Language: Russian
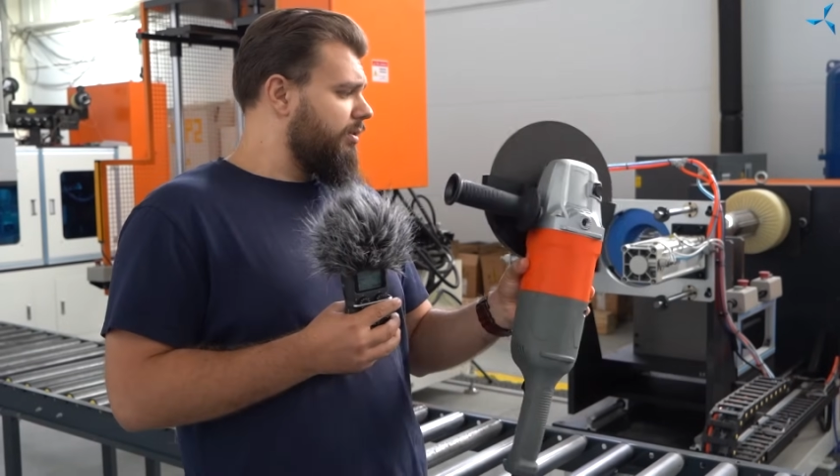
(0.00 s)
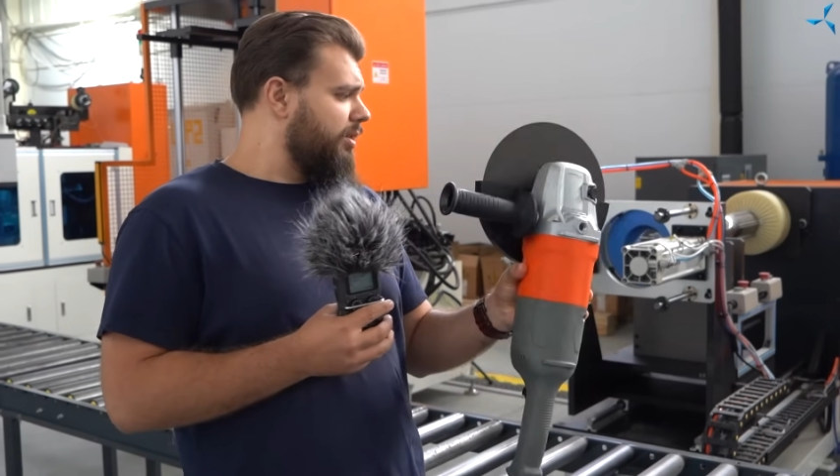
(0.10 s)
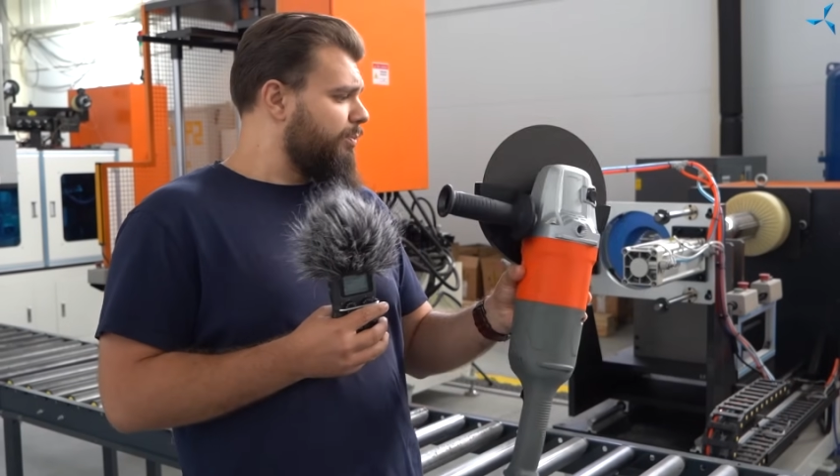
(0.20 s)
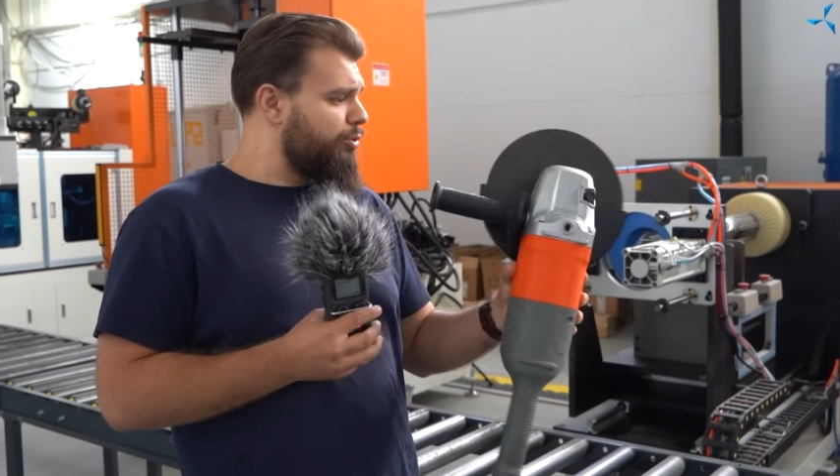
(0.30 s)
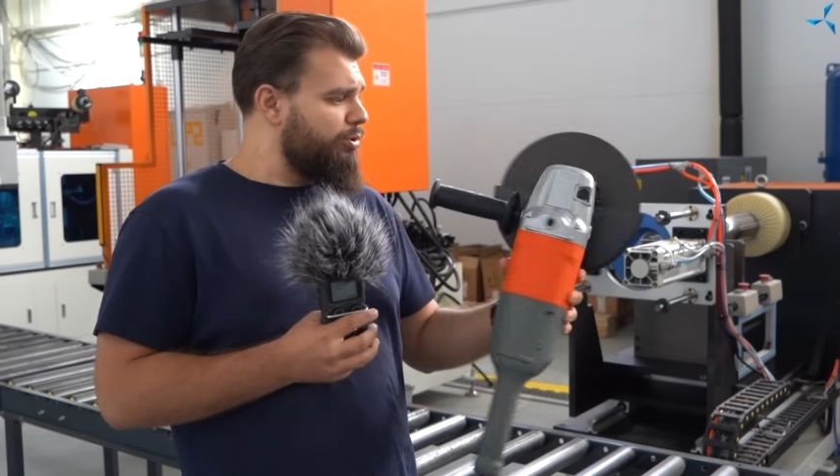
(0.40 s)

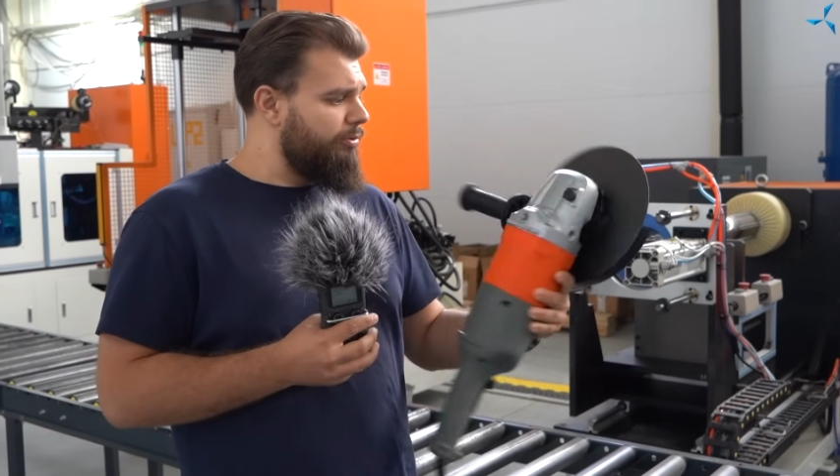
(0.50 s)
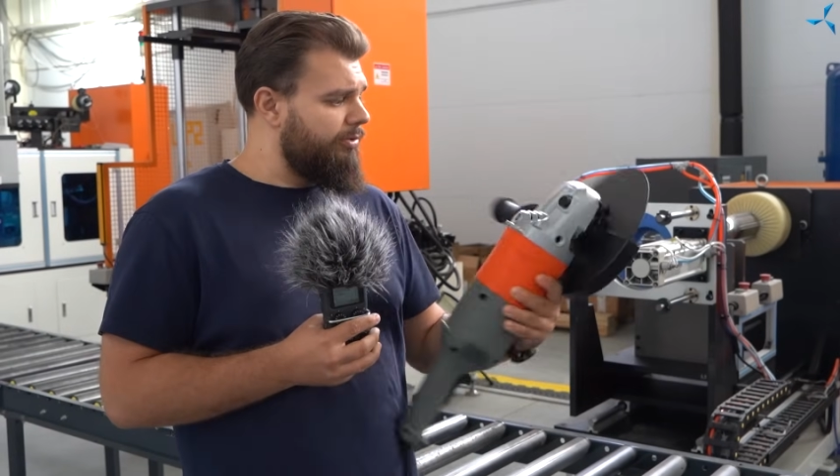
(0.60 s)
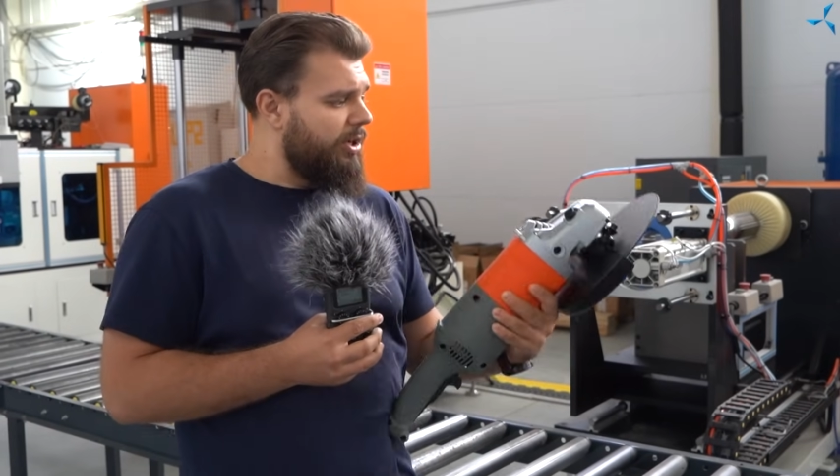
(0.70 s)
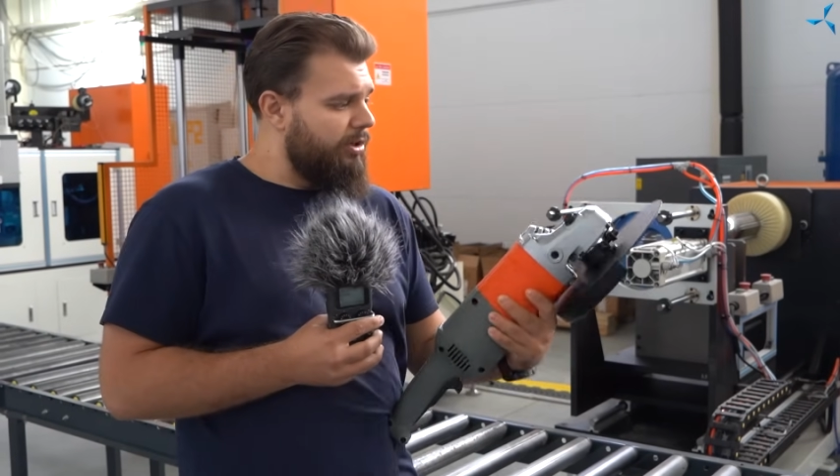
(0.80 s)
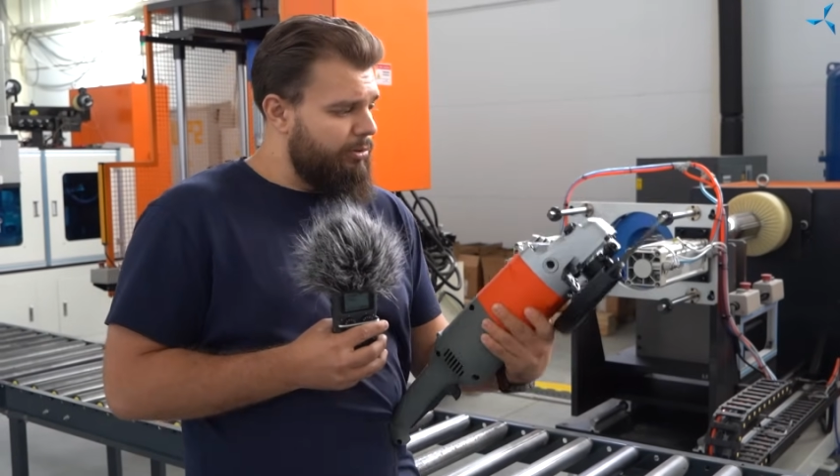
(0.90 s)
корпусов.
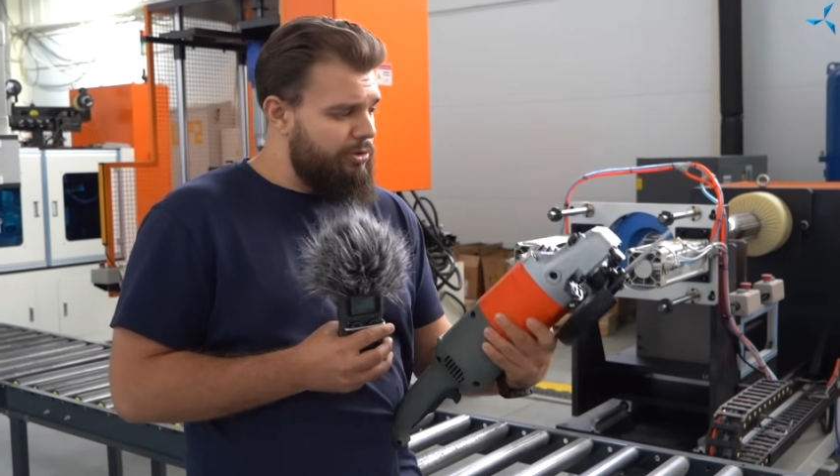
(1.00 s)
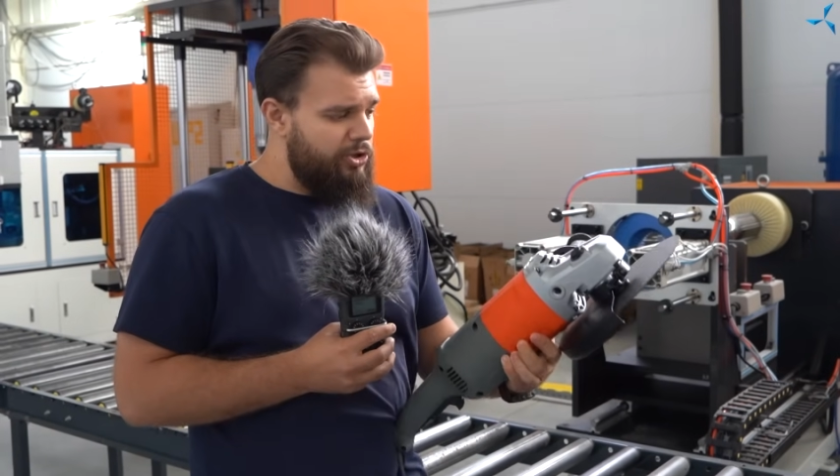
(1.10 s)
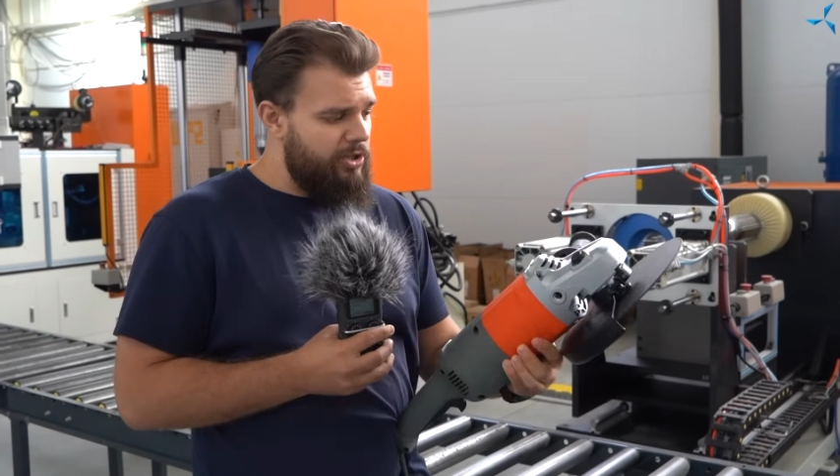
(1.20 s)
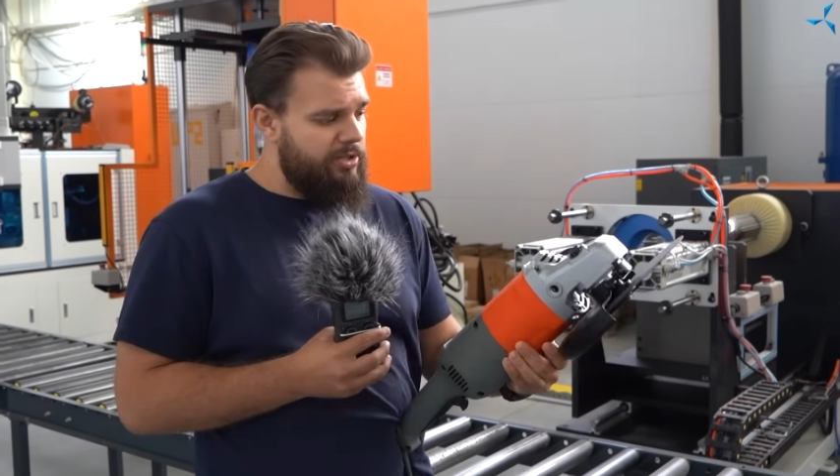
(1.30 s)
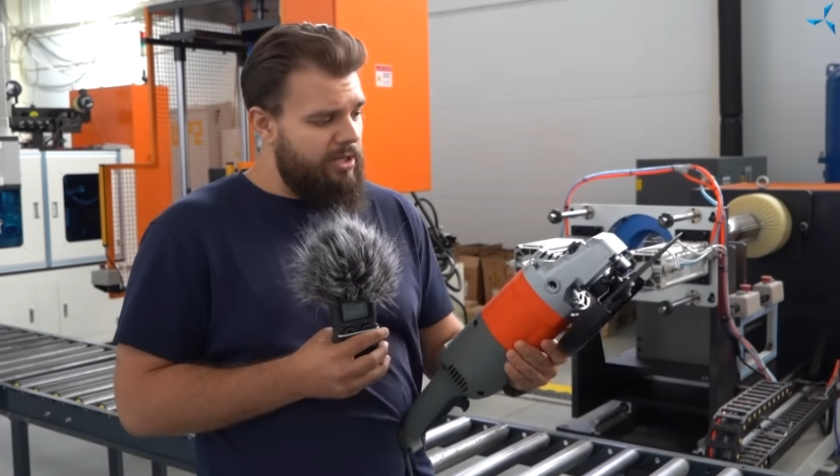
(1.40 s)
Но
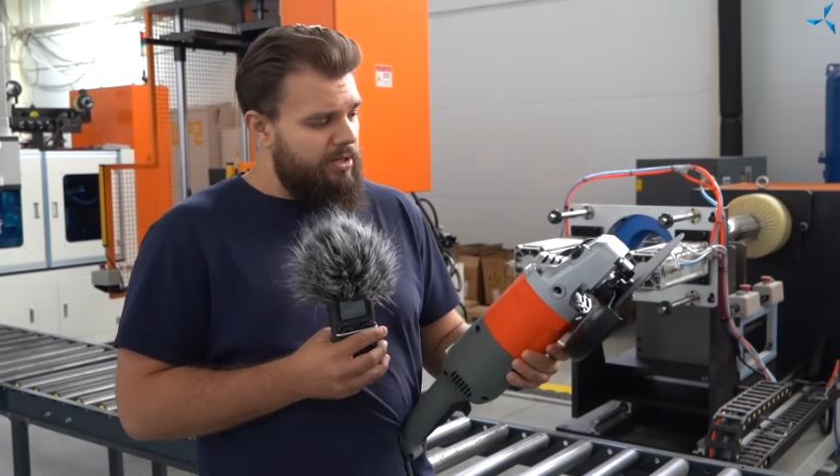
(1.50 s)
сейчас,